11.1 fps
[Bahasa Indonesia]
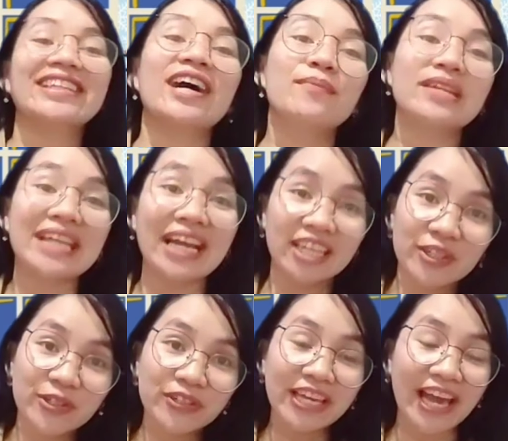Kita bernyanyi
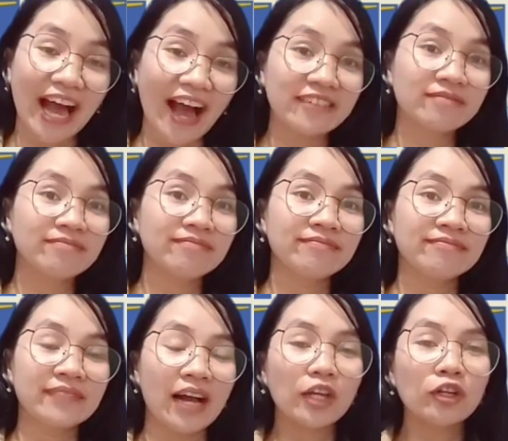dulu ya.
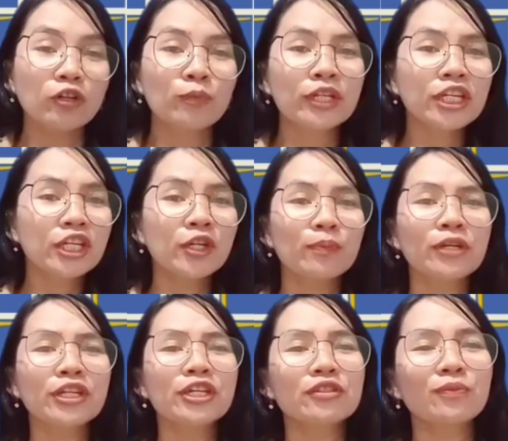Ayo berdiri, berdiri